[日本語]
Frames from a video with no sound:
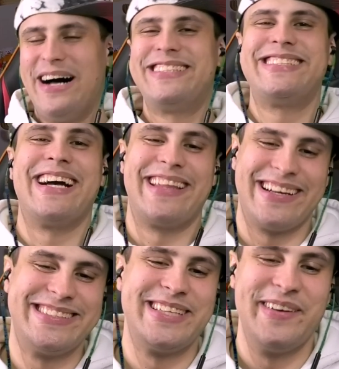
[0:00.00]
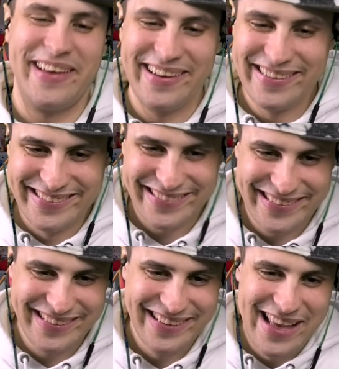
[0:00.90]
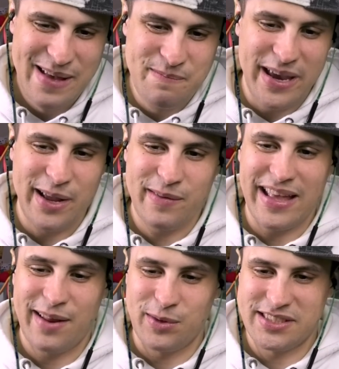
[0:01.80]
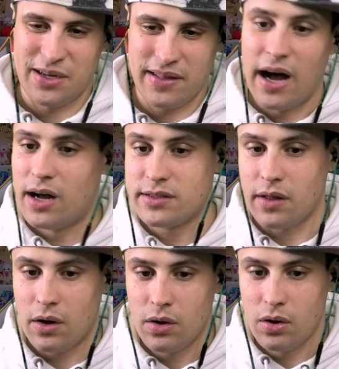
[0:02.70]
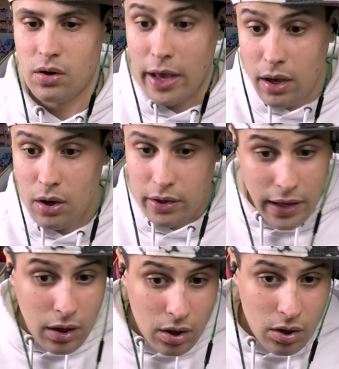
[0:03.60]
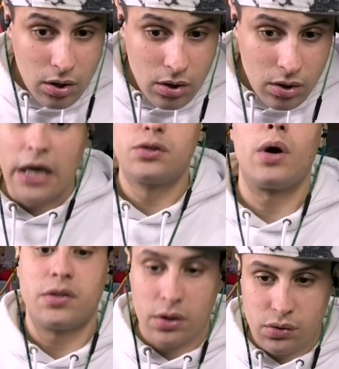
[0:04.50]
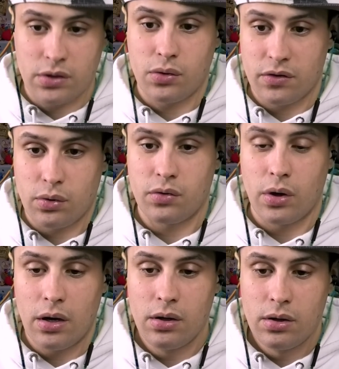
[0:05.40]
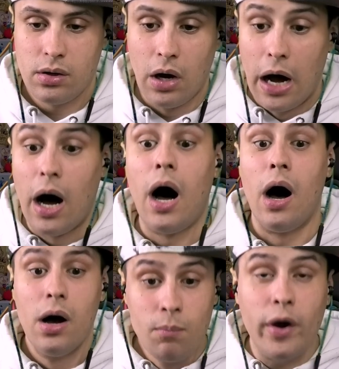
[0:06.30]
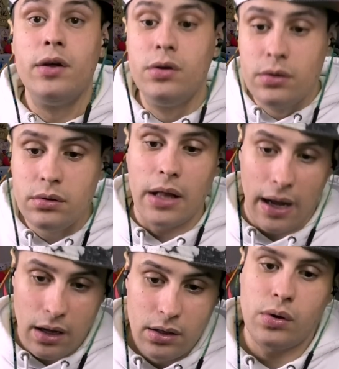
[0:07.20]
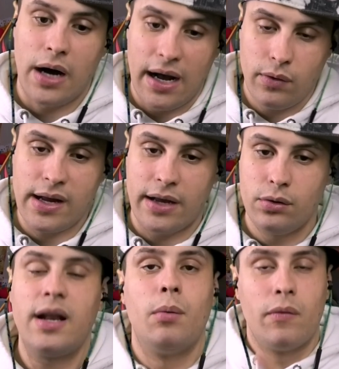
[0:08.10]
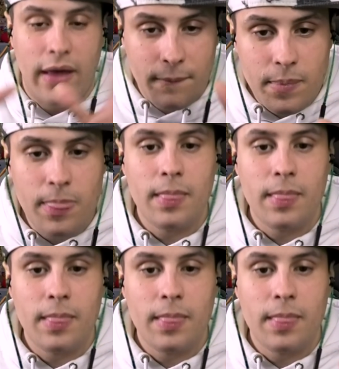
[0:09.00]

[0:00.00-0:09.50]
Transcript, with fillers: マジかって感じだよねメールでやり取りしたのにああ出たええあそうかそうかそうかそうかそうかそうかああもういるんだそうかあのなんか言ってたもんねうん